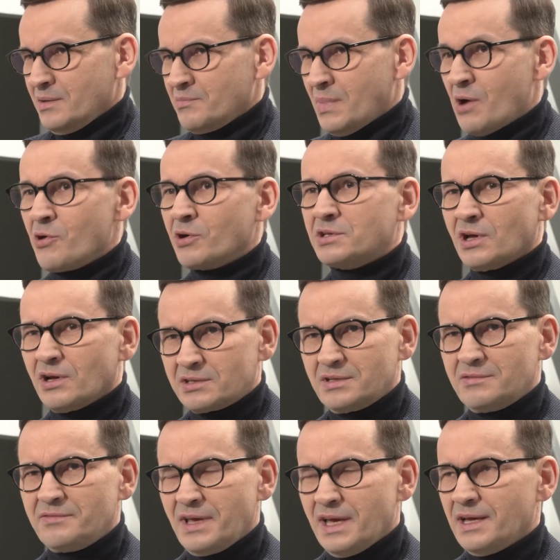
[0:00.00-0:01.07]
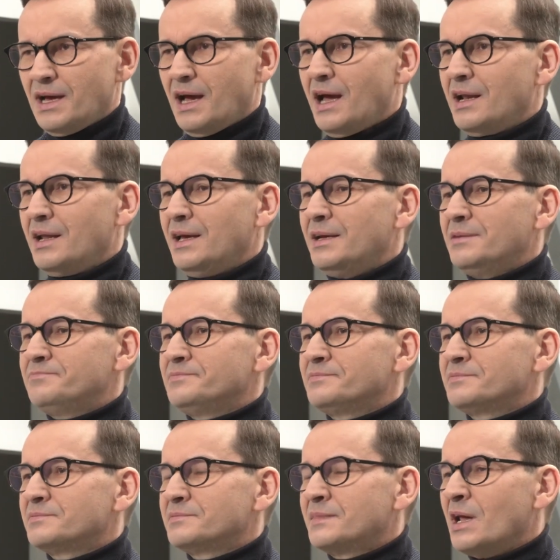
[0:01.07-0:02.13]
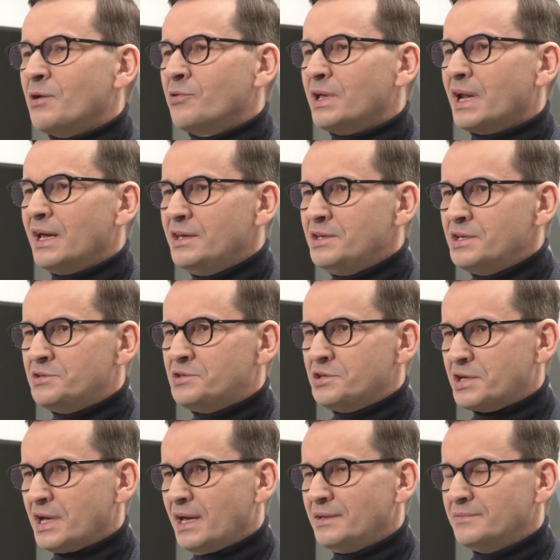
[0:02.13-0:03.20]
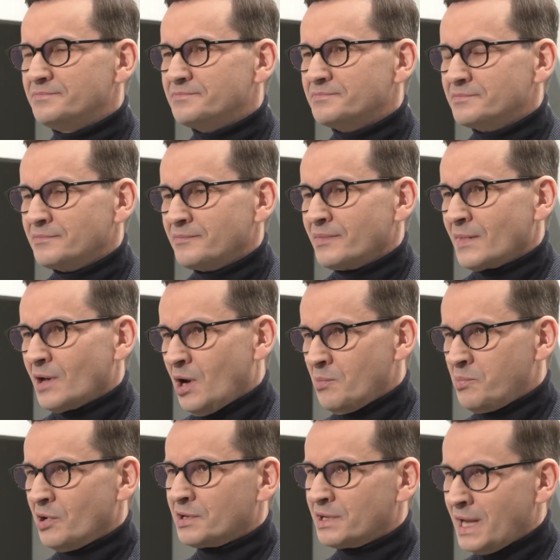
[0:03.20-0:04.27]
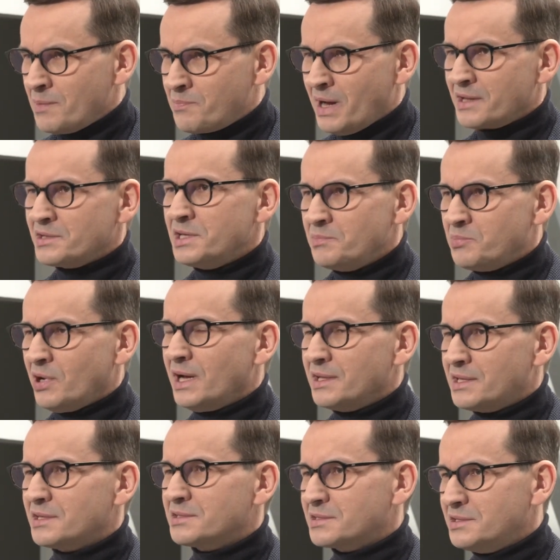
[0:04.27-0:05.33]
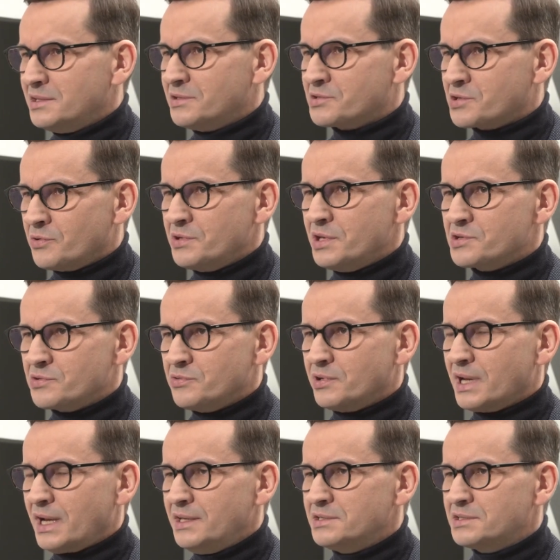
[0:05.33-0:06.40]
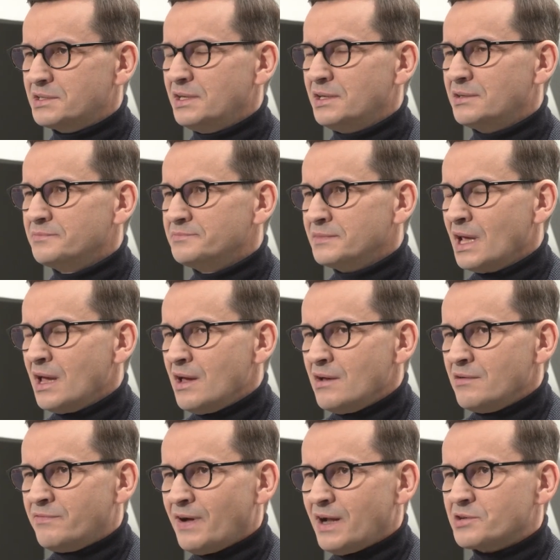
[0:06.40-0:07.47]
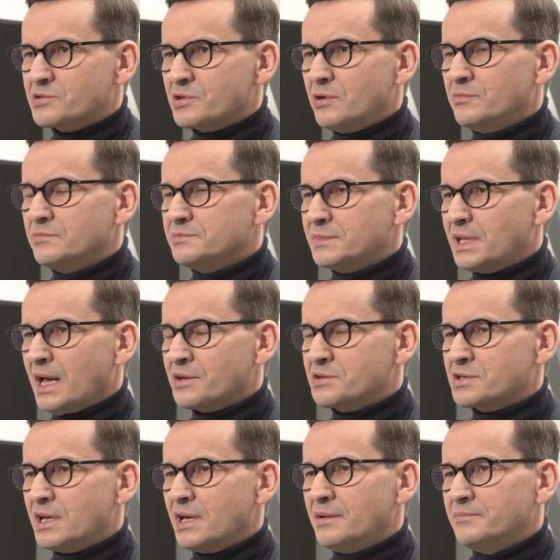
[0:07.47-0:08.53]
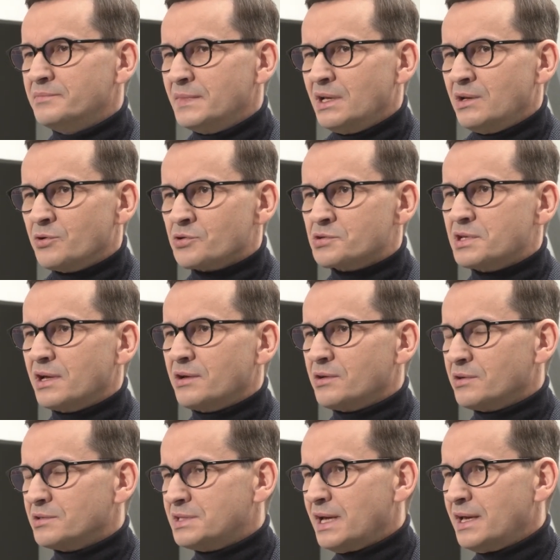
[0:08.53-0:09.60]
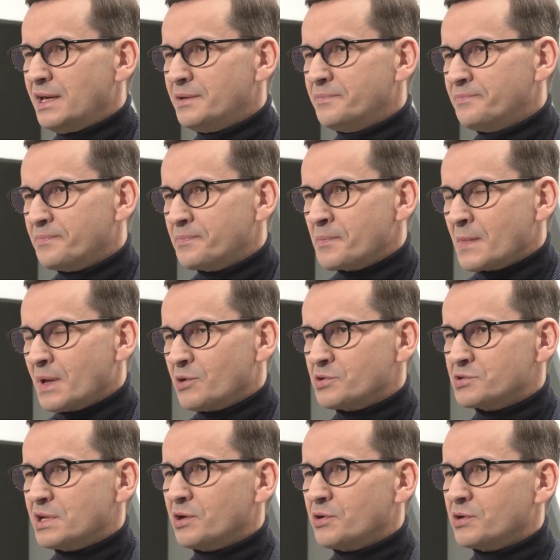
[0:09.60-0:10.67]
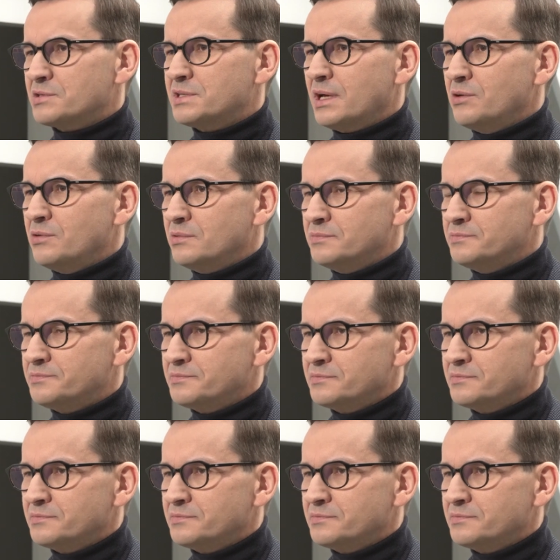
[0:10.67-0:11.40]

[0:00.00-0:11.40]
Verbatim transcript: Mało kto o tym wie, ale na Ukrainie dzisiaj obok najbardziej bohaterskich żołnierzy ukraińskich walczą także różnego rodzaju, różnego rodzaju